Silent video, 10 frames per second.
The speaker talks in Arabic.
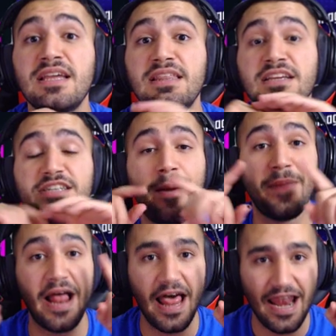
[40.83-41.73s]
كثير شباب
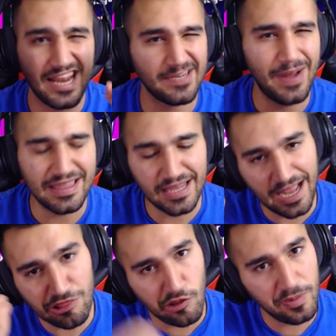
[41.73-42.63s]
لجماعه اللي
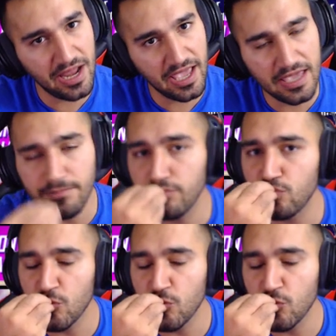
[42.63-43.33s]
عندهم الايم